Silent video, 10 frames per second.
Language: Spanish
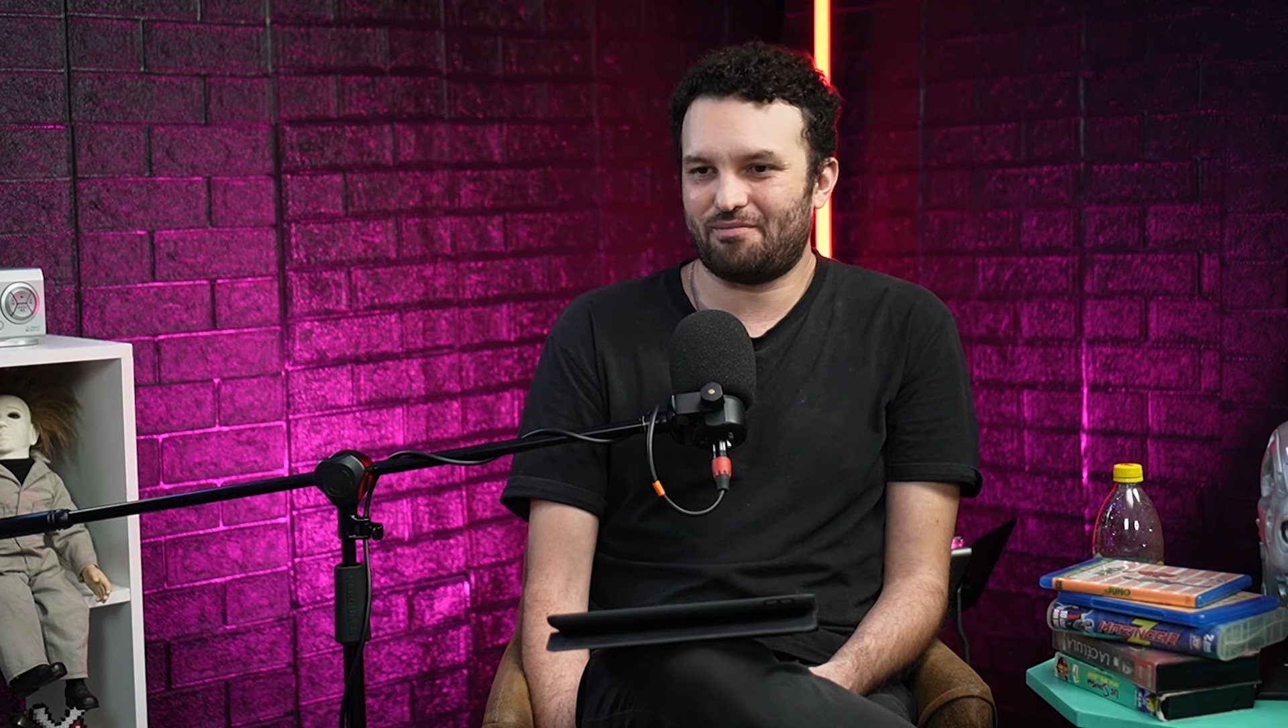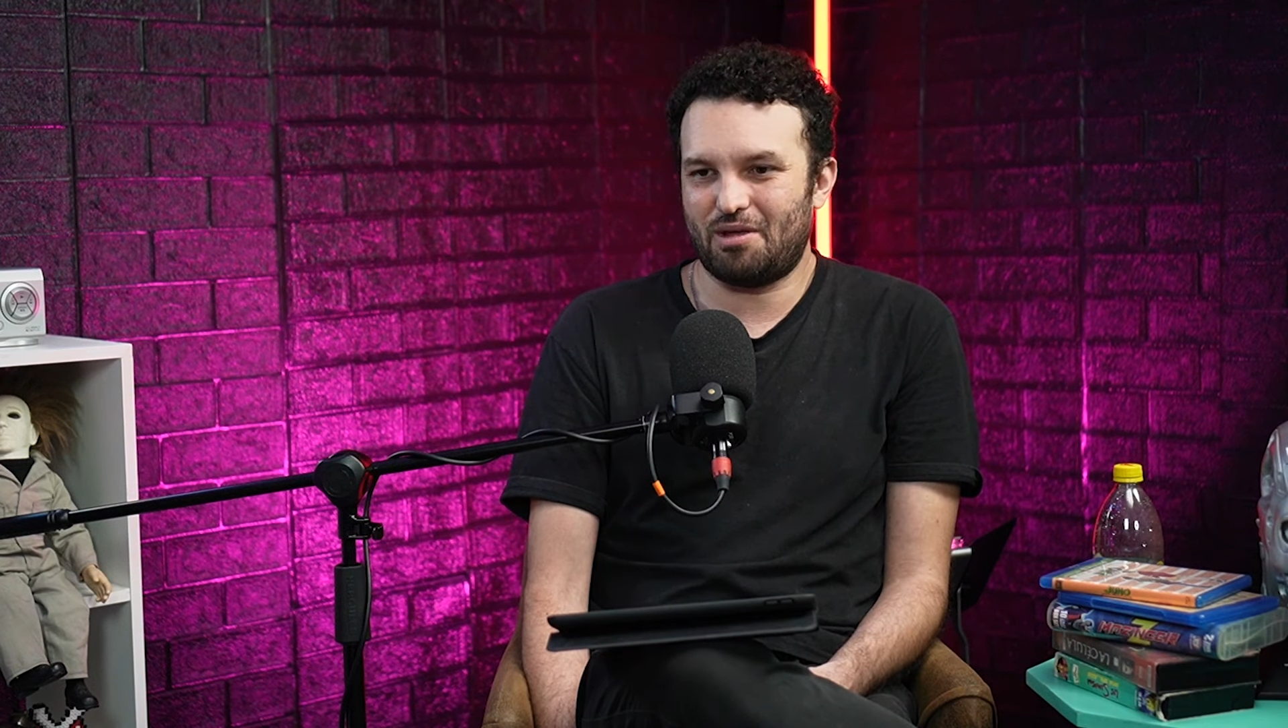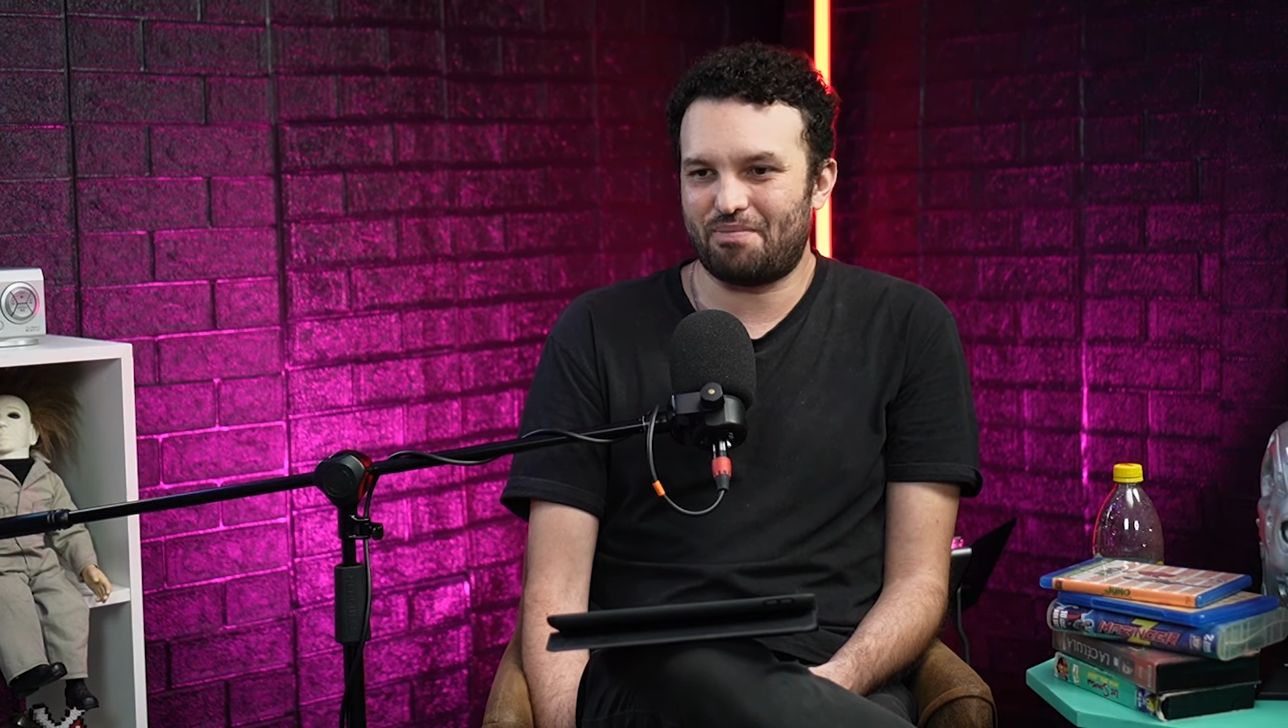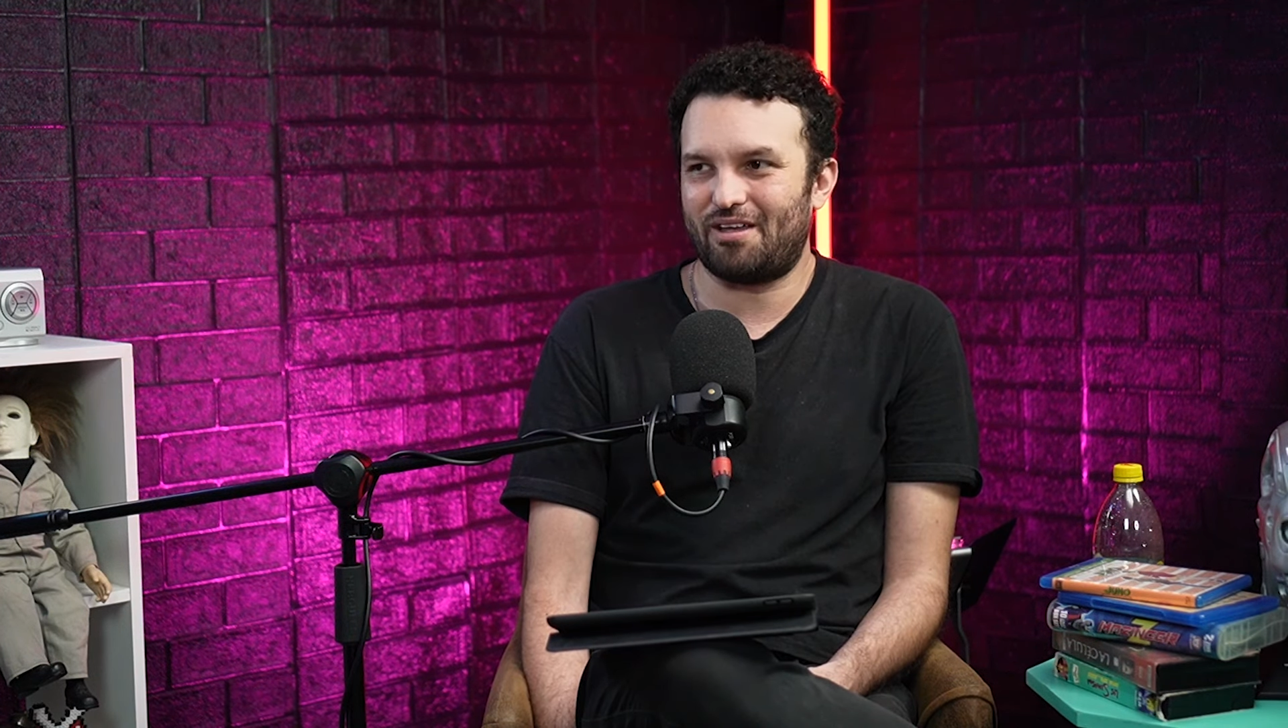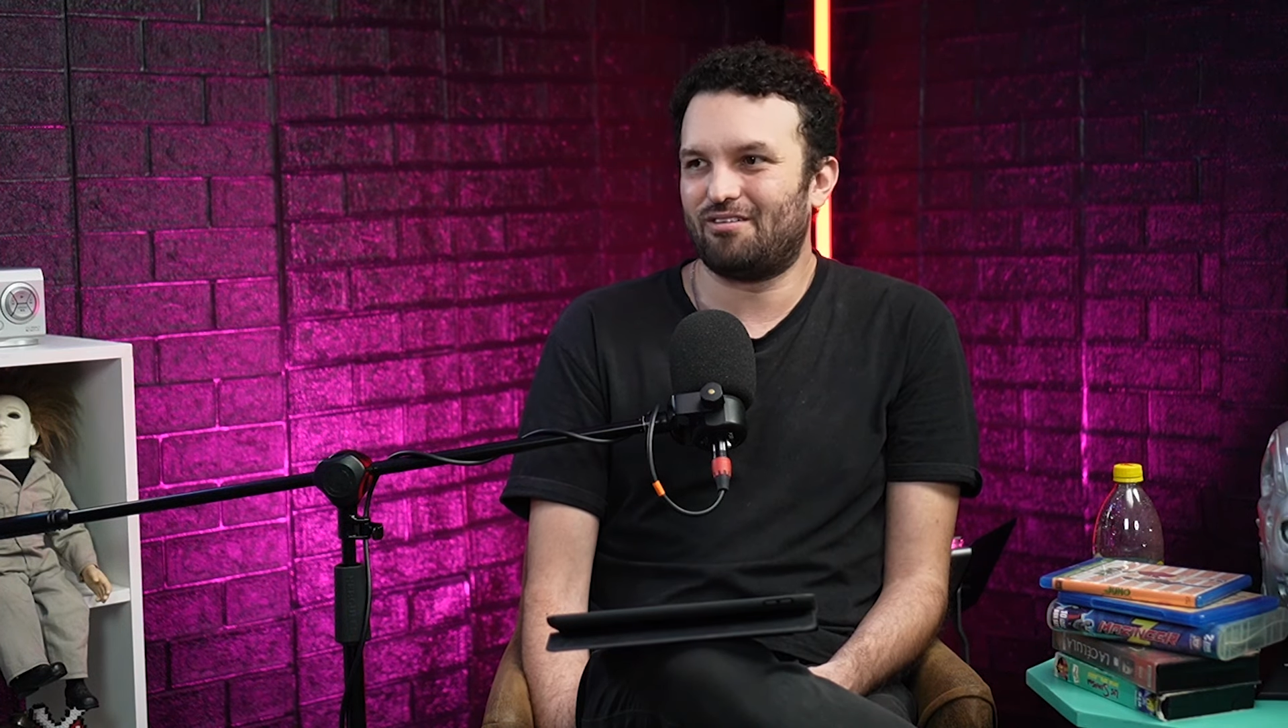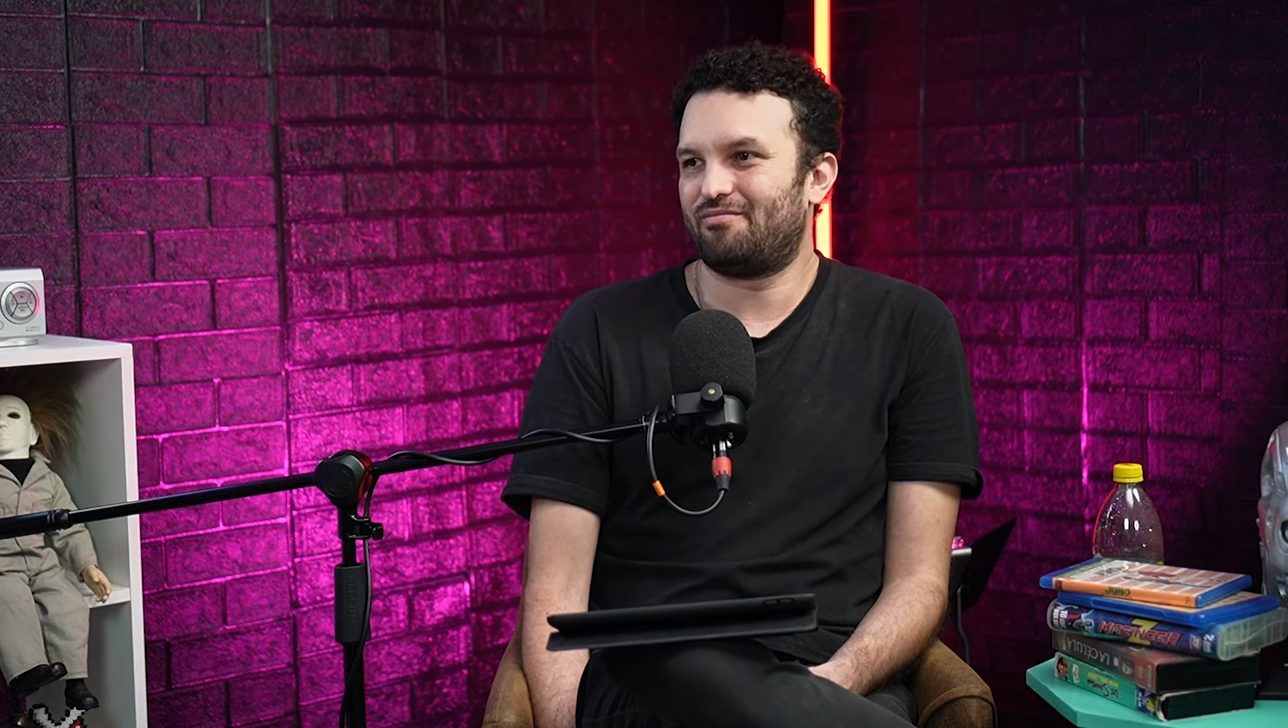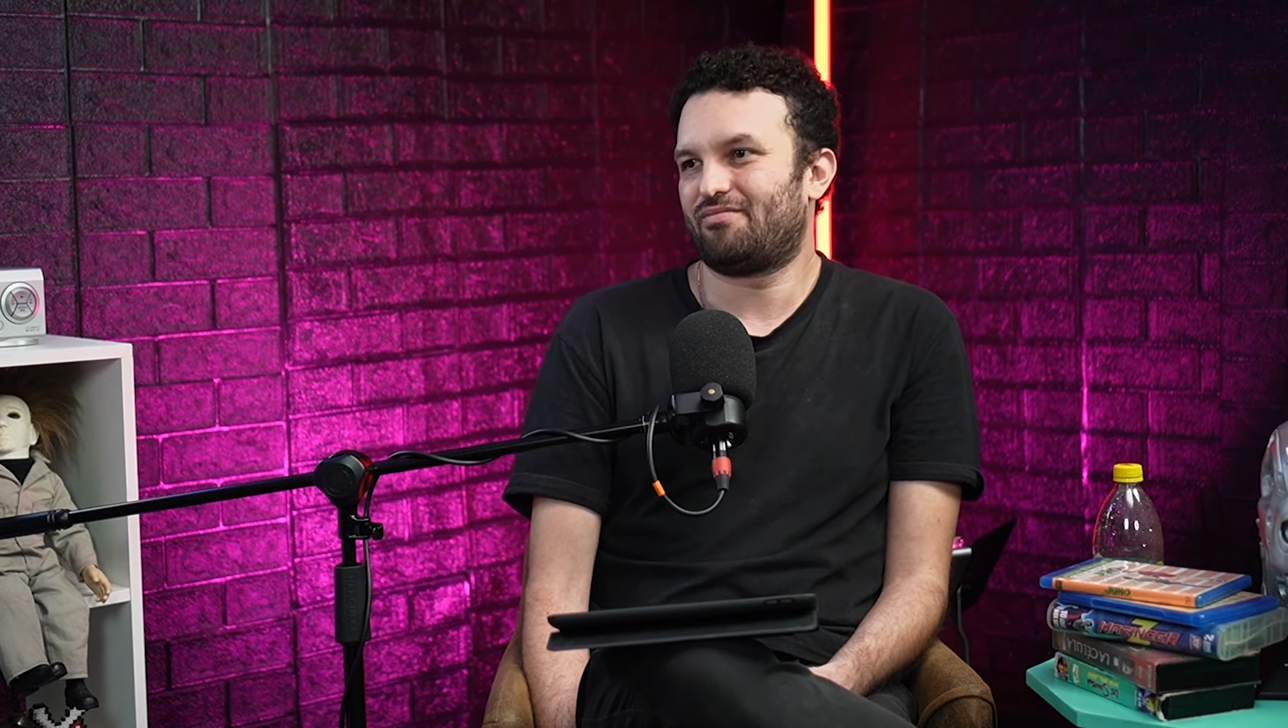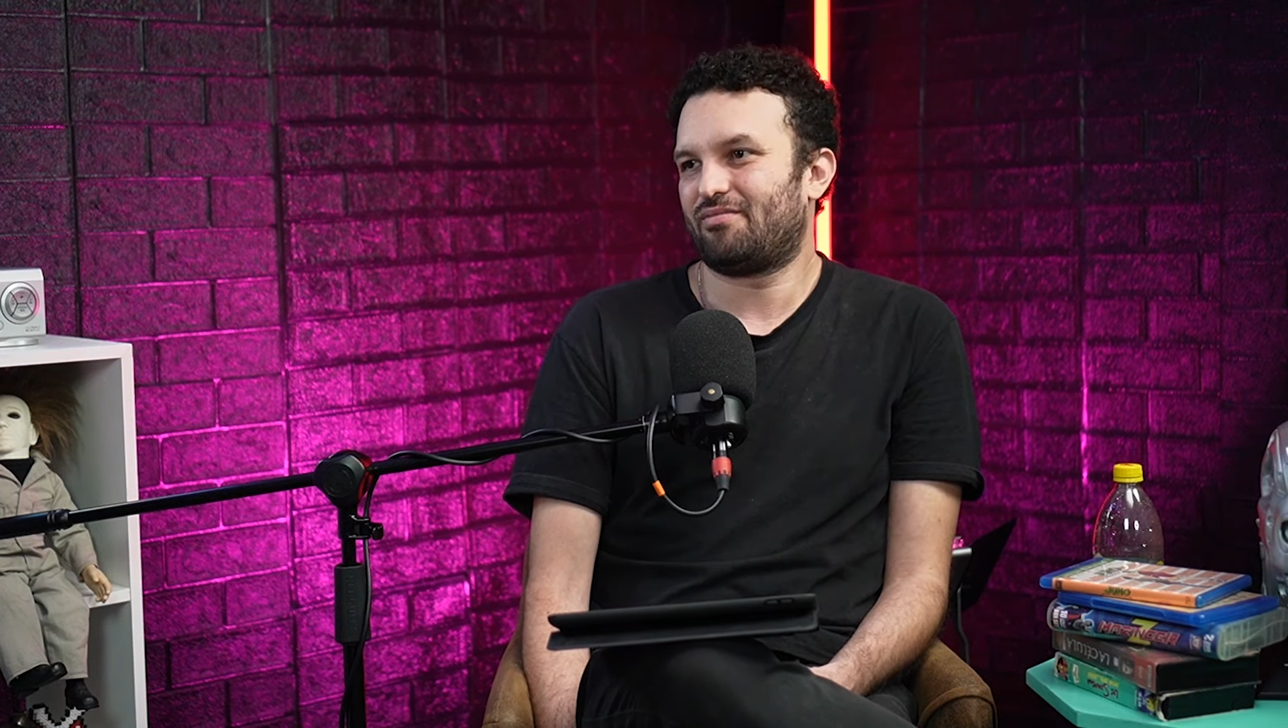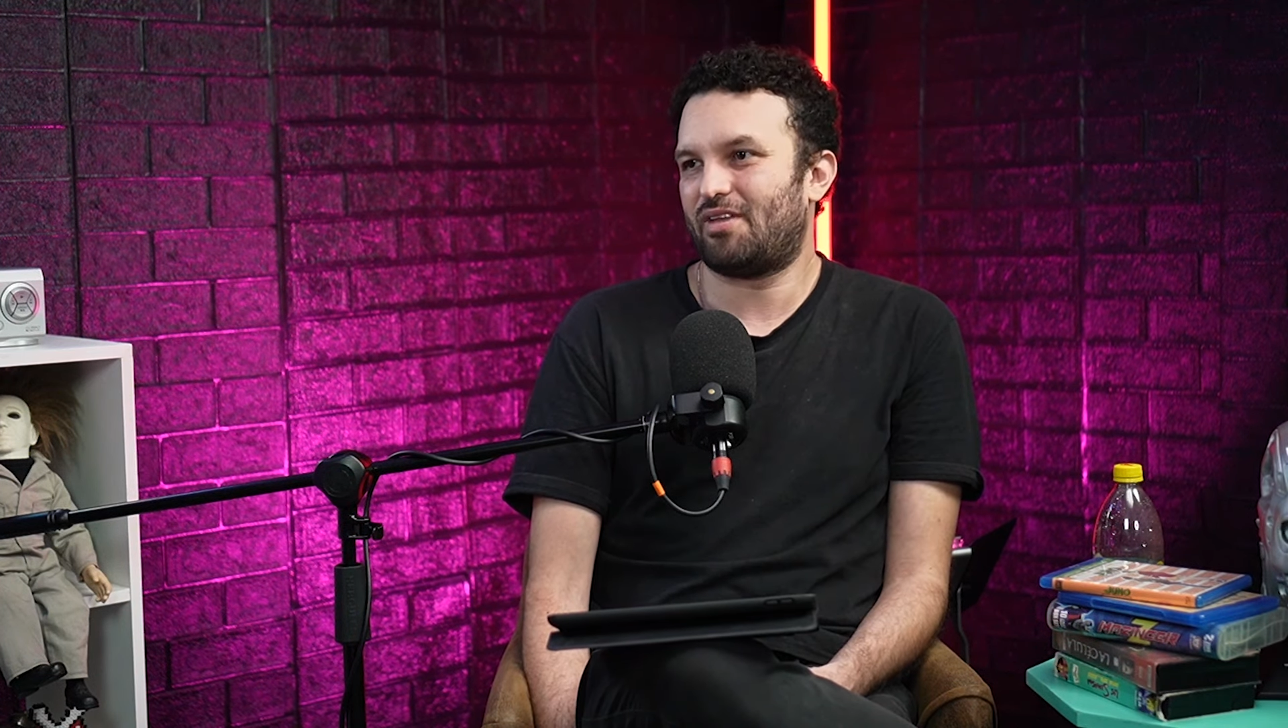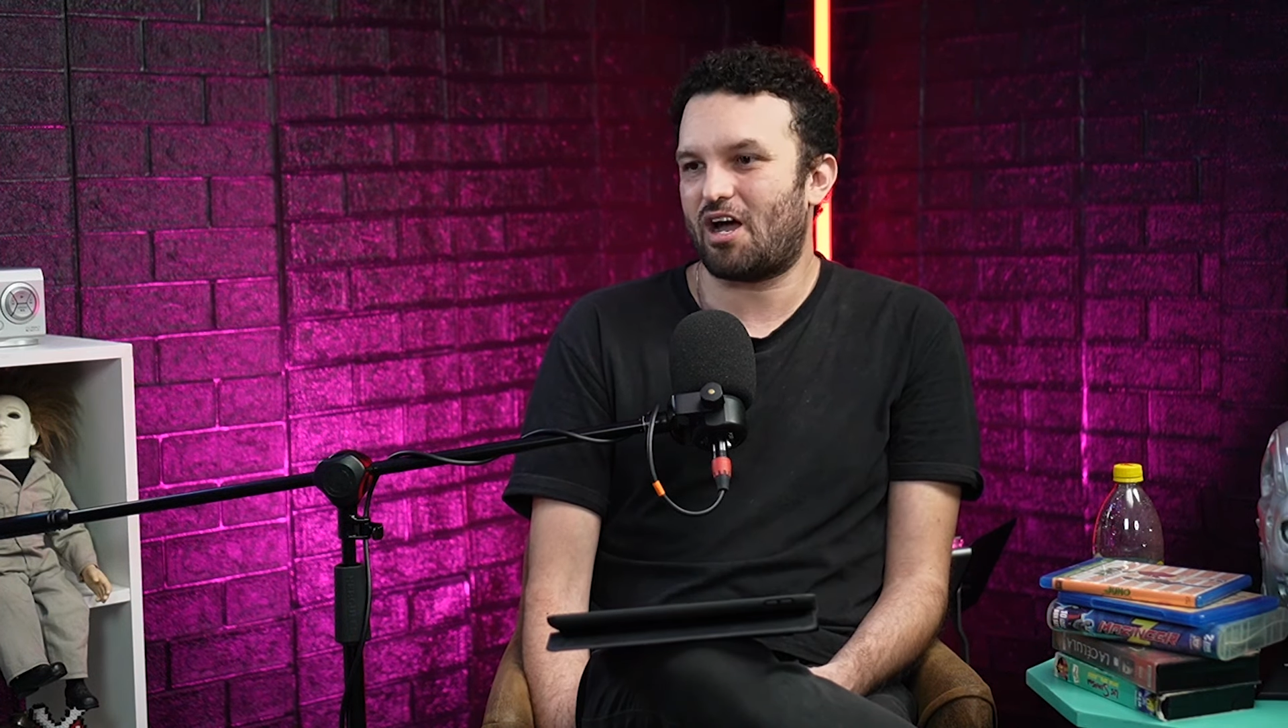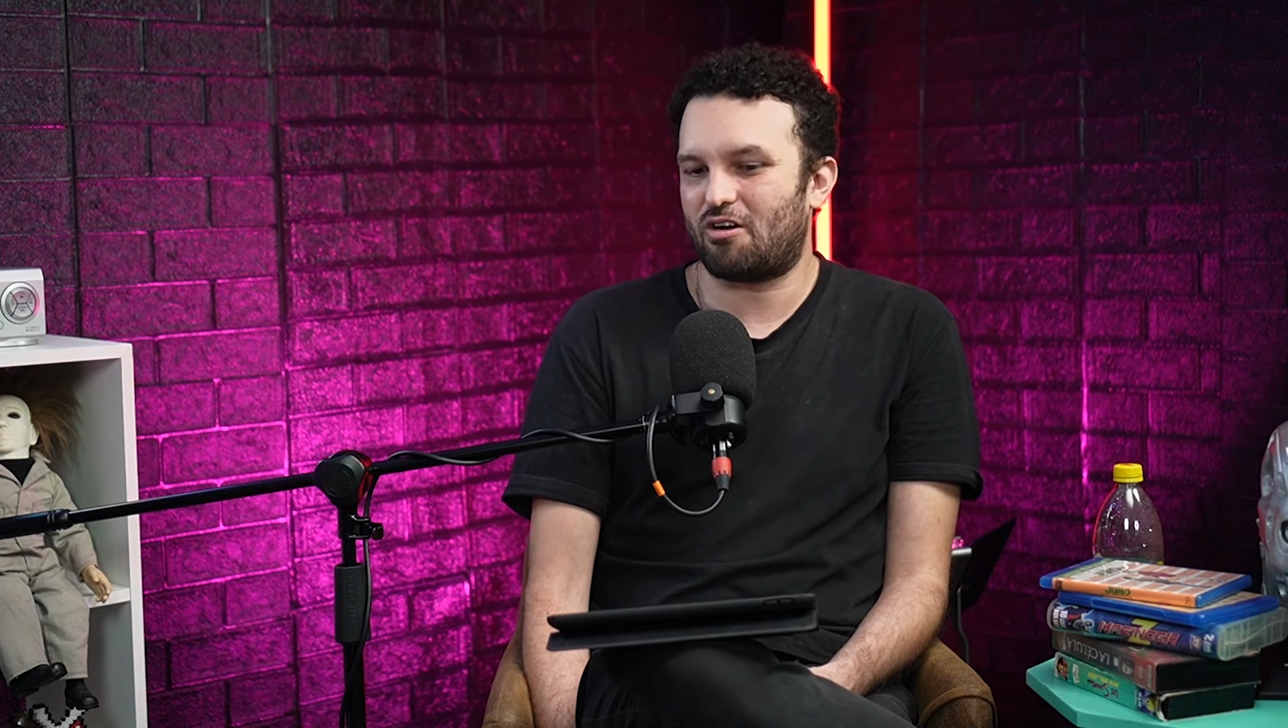ni pedo, The